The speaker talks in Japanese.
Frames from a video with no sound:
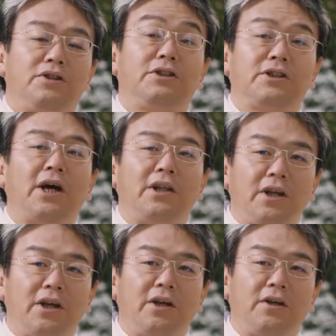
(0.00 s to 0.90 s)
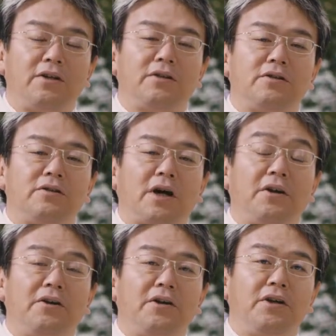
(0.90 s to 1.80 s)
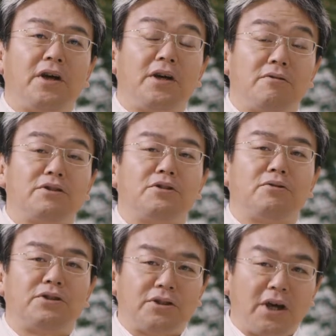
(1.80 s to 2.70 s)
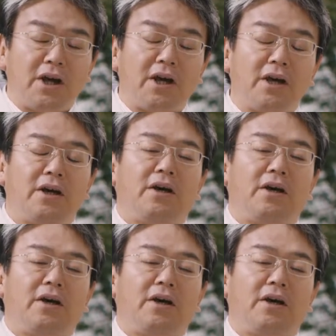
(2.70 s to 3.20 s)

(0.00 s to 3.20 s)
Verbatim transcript: 実際に管理栄養士として